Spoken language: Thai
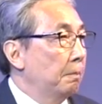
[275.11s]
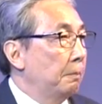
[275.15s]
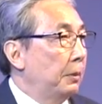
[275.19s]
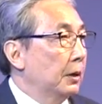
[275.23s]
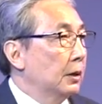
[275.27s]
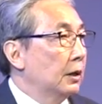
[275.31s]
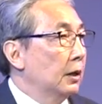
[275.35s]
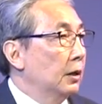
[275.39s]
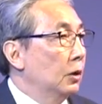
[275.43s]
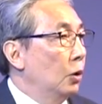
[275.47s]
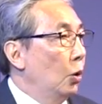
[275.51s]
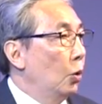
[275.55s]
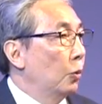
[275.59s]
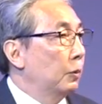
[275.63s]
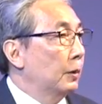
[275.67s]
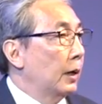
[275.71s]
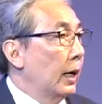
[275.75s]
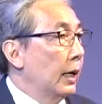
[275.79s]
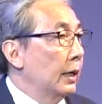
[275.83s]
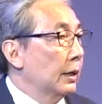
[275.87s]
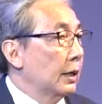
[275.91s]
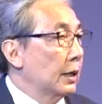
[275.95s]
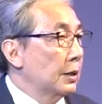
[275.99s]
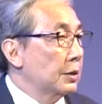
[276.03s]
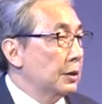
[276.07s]
ปฏิรูป
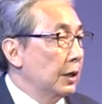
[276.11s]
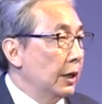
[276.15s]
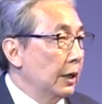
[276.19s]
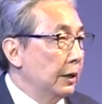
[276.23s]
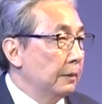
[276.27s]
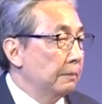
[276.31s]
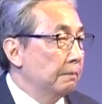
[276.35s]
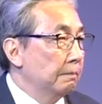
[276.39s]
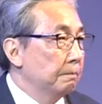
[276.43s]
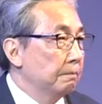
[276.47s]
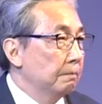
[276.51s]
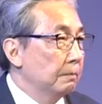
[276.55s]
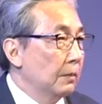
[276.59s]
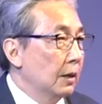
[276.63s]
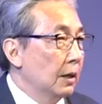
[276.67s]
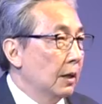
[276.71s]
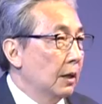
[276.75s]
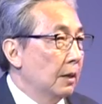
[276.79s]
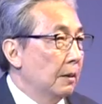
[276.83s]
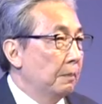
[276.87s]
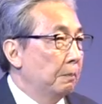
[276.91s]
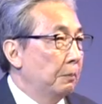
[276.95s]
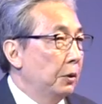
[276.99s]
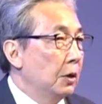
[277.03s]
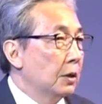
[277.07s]
การเกษตร
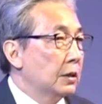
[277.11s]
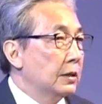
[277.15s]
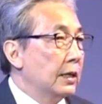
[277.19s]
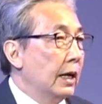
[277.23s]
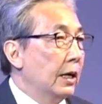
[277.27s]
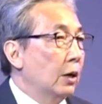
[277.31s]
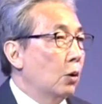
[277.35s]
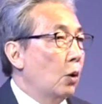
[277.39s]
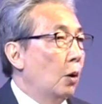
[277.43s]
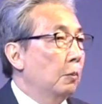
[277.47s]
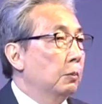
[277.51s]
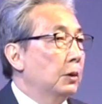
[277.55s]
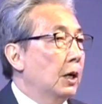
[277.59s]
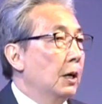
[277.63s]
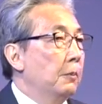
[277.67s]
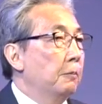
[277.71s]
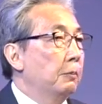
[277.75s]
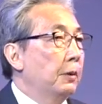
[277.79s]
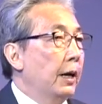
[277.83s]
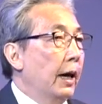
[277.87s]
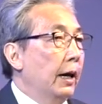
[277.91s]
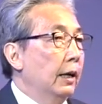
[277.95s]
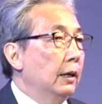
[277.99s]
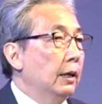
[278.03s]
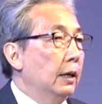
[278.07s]
เพื่อสร้างความเข้ม
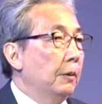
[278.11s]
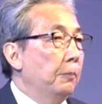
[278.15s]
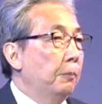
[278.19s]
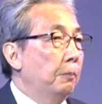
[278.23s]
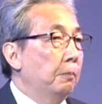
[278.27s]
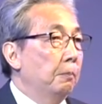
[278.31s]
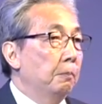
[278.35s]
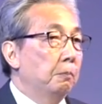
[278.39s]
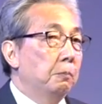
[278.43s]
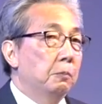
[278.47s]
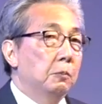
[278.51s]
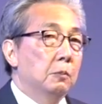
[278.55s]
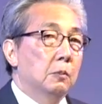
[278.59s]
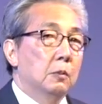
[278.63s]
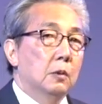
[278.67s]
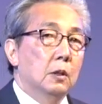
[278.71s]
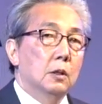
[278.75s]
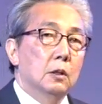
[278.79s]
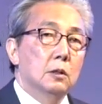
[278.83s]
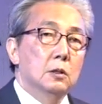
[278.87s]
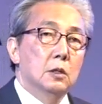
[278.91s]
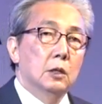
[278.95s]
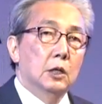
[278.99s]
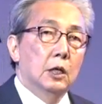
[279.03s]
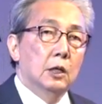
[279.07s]
แข็งใน
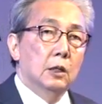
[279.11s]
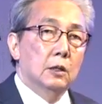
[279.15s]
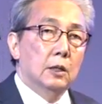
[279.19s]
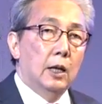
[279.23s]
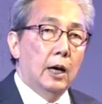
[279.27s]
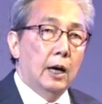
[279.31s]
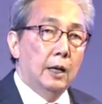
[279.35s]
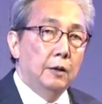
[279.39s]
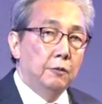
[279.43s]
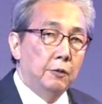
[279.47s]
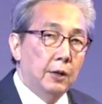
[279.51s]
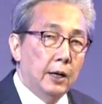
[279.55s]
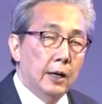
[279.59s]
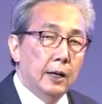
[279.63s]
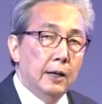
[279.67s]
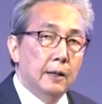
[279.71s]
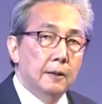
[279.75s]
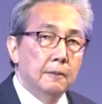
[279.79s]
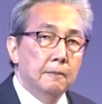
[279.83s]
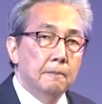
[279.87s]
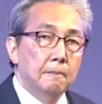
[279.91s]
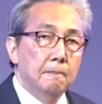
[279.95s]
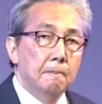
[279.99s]
เศรษฐกิจฐานราก